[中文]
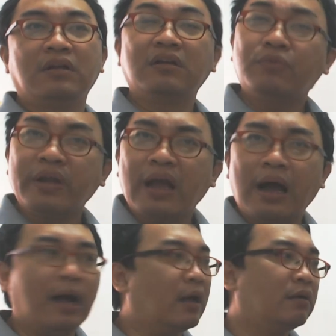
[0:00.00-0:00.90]
各位
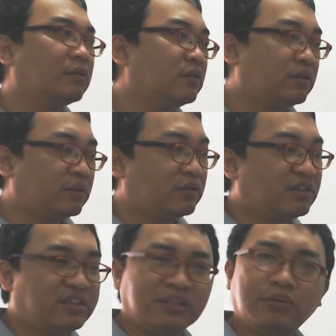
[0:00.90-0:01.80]
啊，
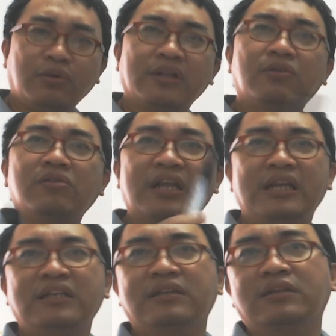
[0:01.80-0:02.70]
机会都给
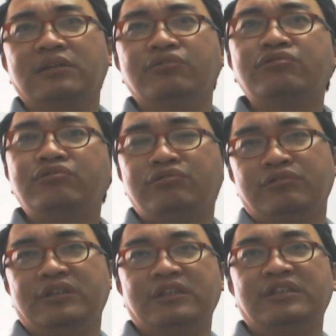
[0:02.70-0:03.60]
你了，你去拒
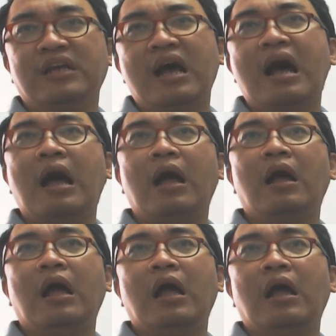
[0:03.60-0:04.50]
绝人家啊？
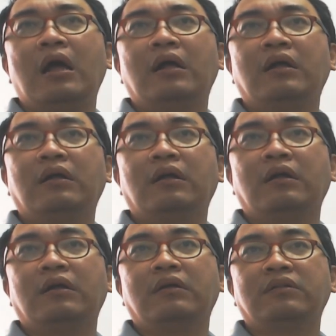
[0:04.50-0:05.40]

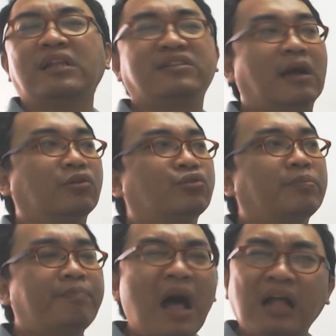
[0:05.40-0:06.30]
那假如说
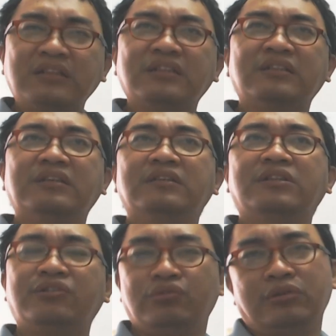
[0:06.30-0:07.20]
八字呢是
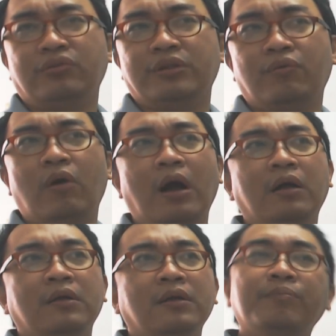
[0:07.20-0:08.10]
绝对的话，
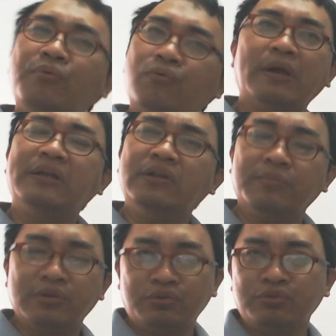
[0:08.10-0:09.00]
不管你有没
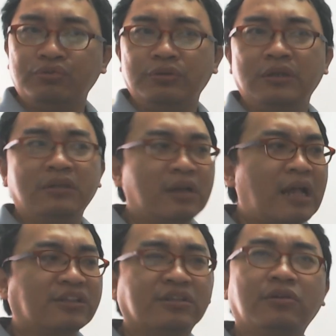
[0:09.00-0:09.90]
有拒绝，那
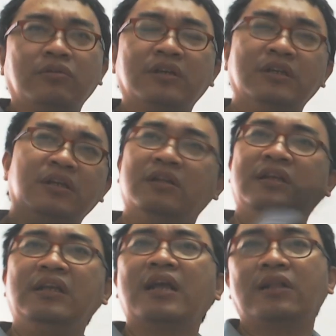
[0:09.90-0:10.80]
时候的你，你
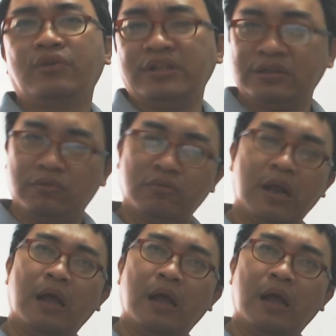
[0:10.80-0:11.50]
应该都要结婚啦。